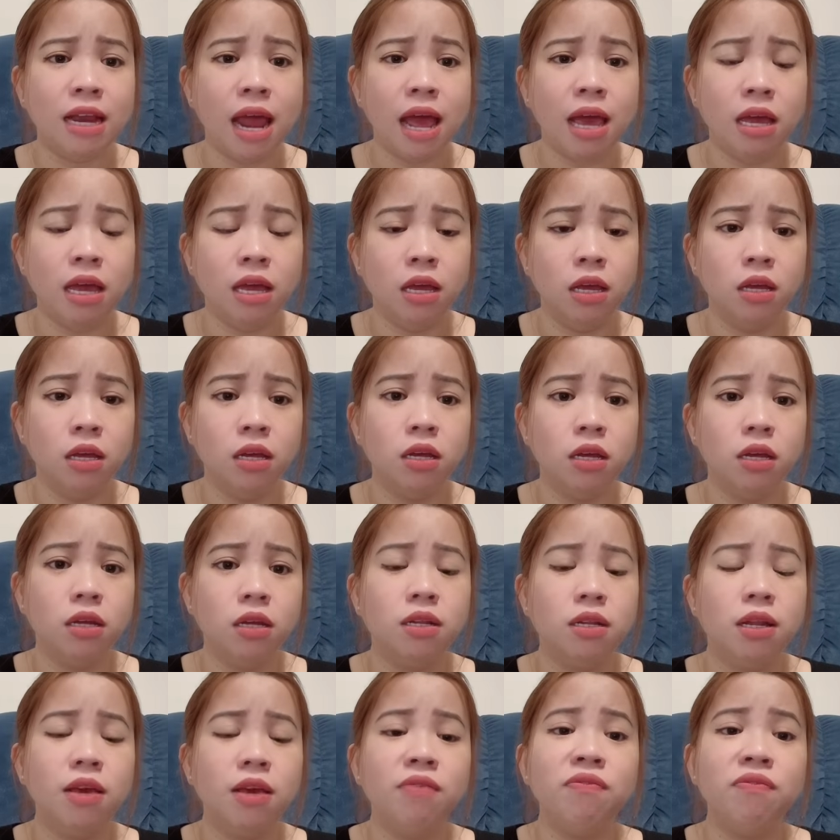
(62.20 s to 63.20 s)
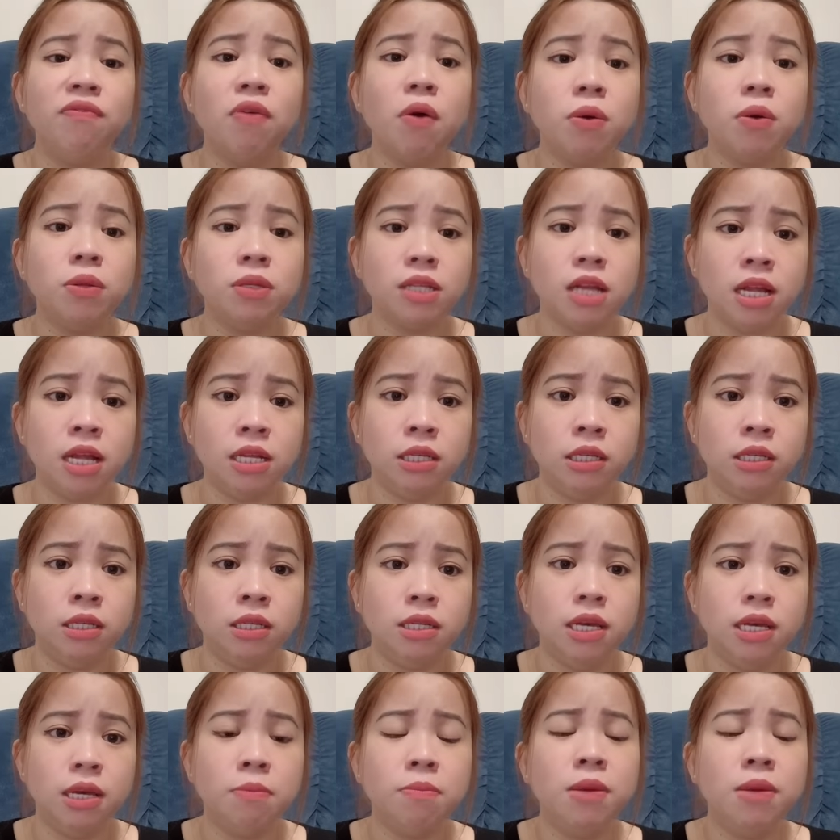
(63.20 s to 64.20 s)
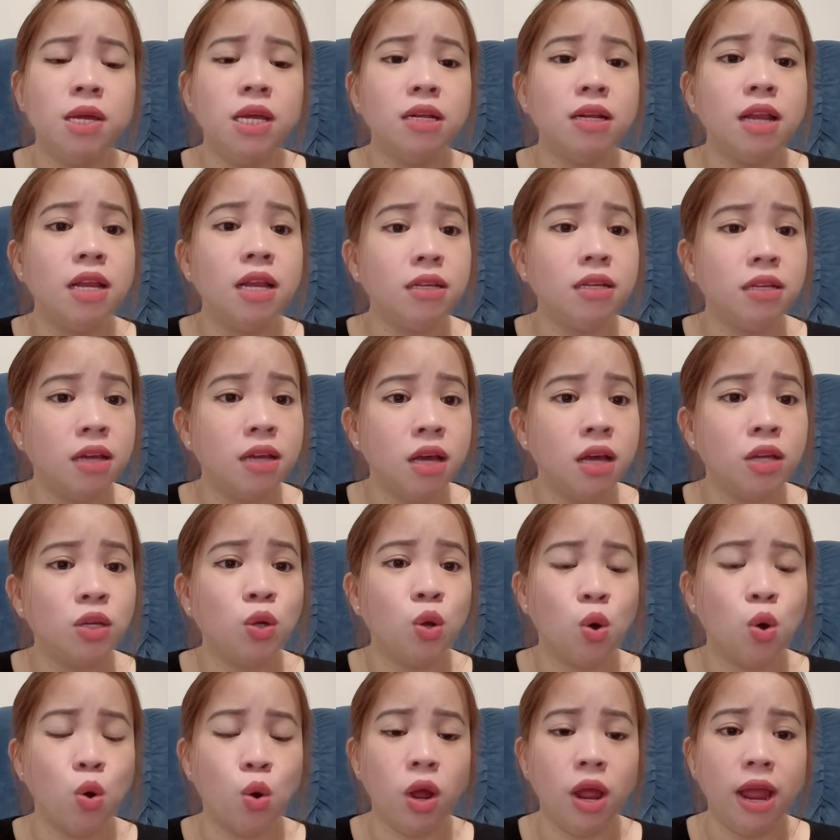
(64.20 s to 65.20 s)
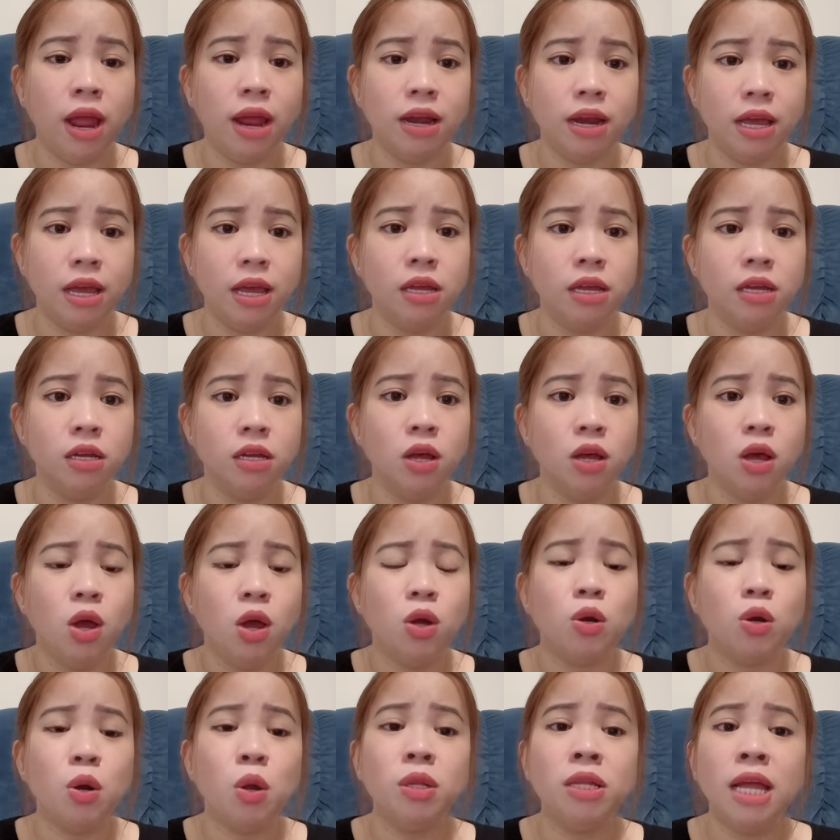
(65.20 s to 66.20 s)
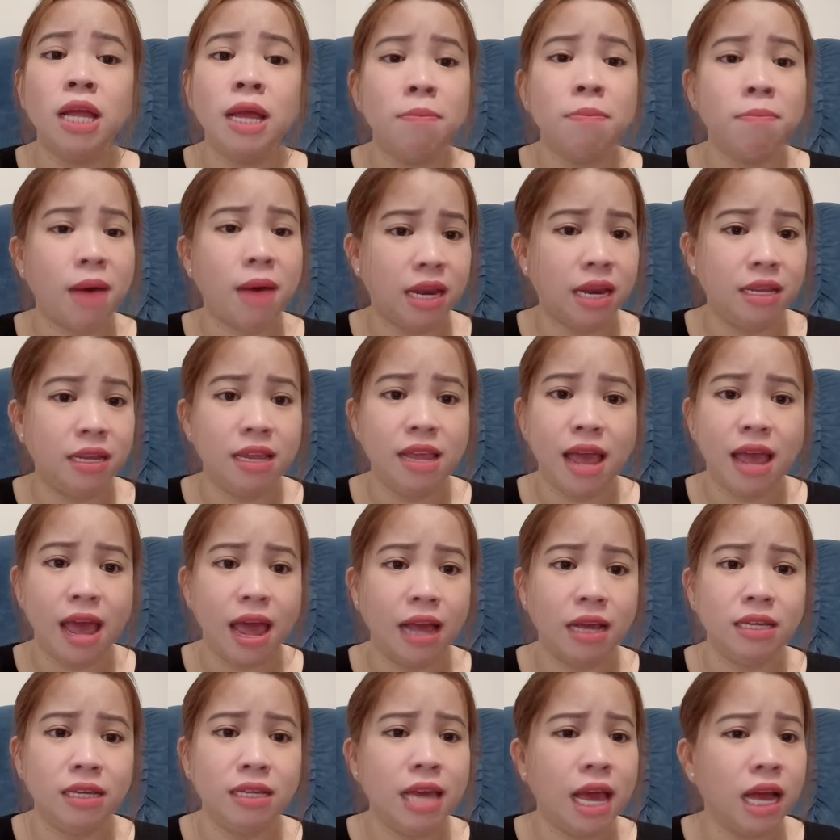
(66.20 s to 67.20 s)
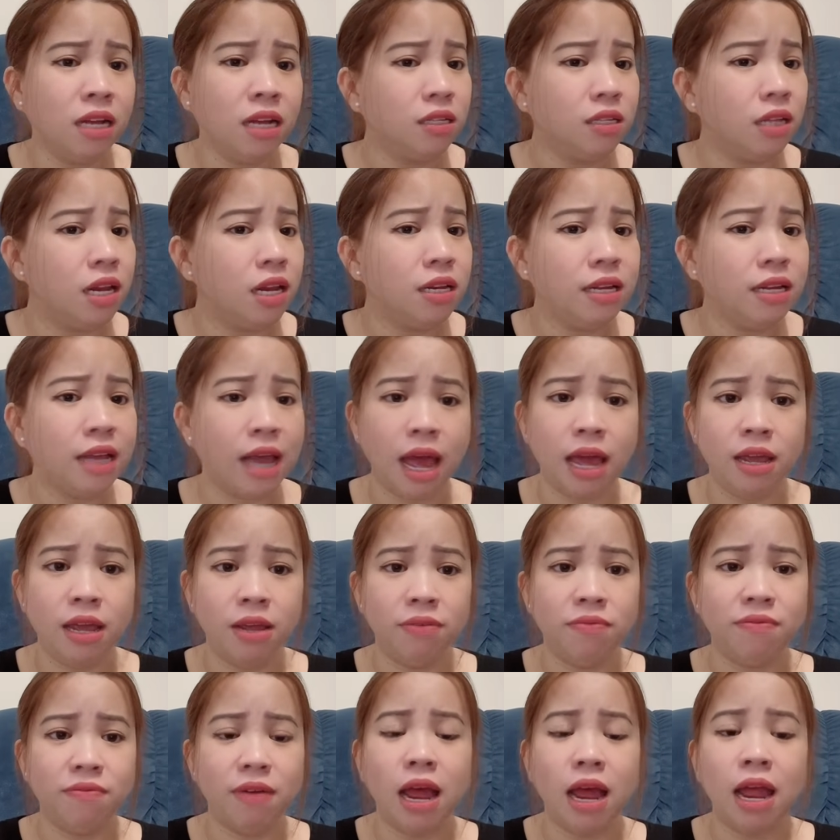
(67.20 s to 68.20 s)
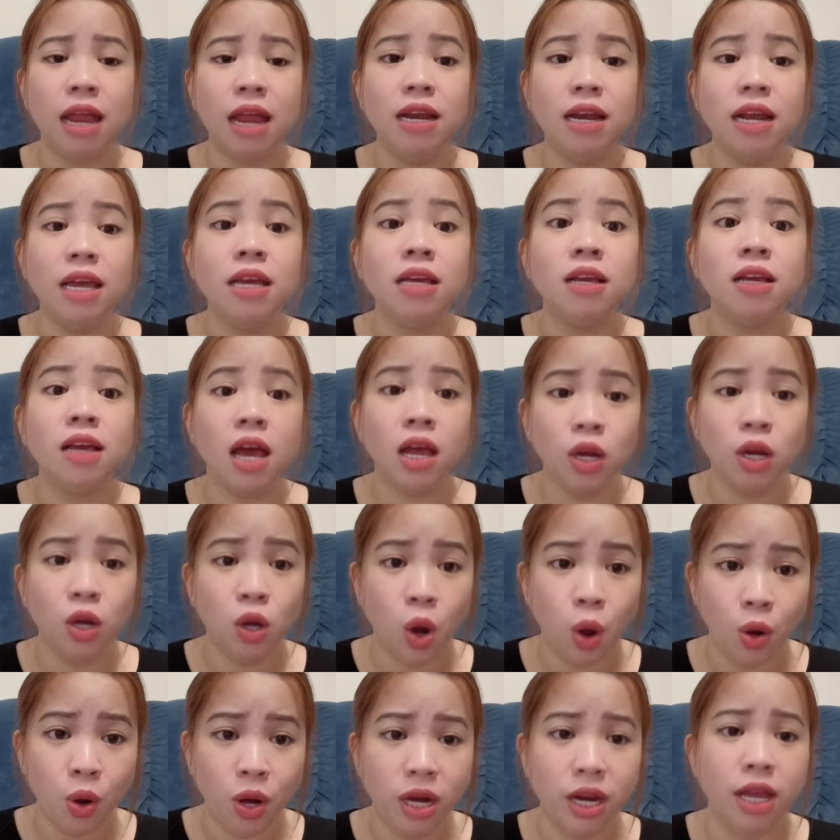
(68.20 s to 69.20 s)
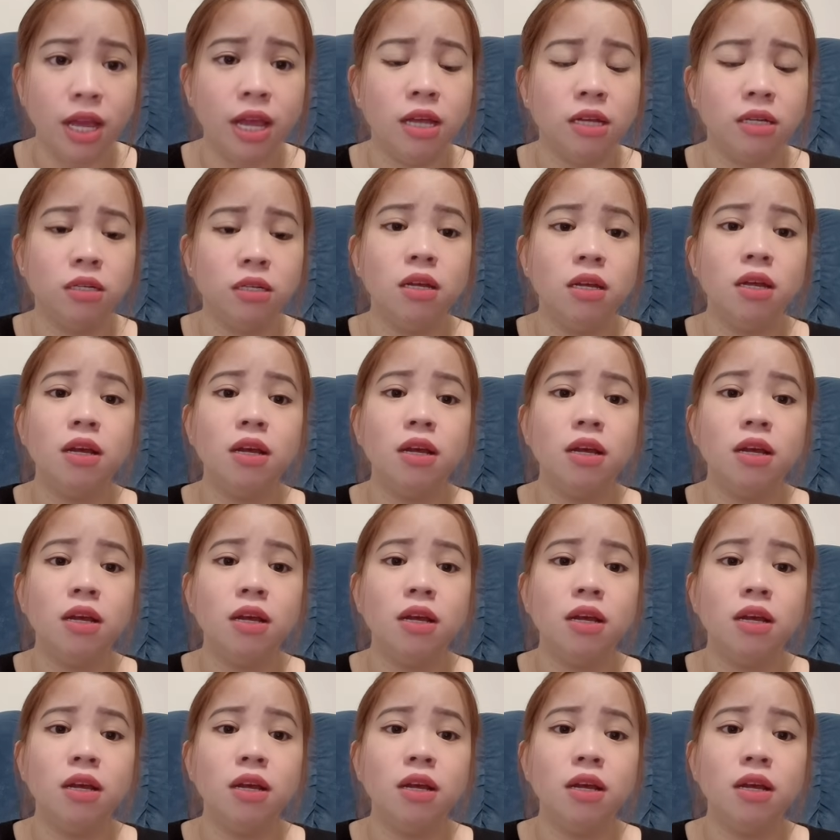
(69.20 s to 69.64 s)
đây thì vô tình chị biết đến kênh của Haley rồi thì mạnh dạn nhắn tin ngay và Haley kết nối liền